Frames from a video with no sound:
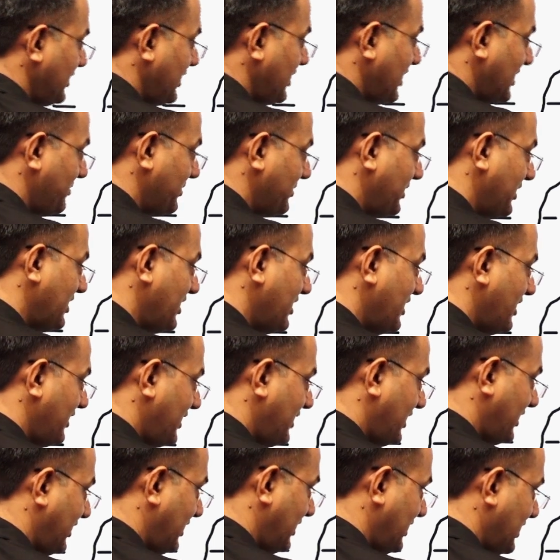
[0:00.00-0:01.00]
आपके डेल्टा
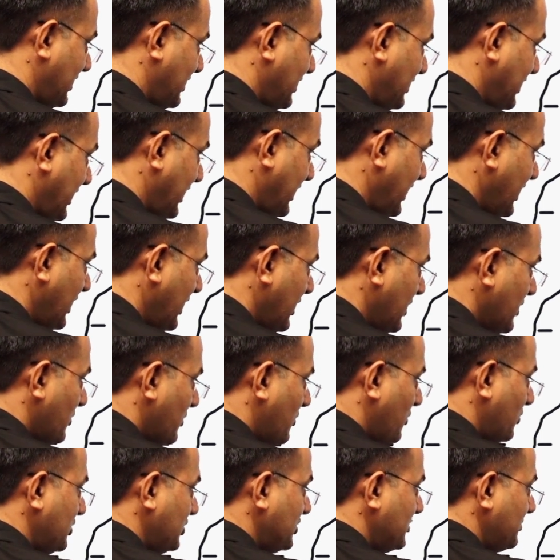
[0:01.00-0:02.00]
कहलाती है
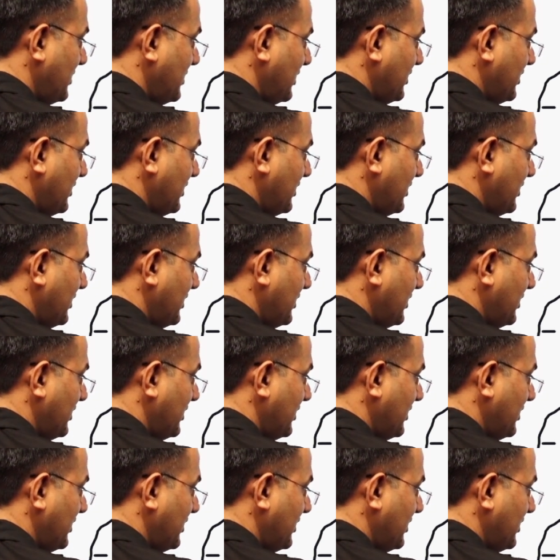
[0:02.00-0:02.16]
और इसमें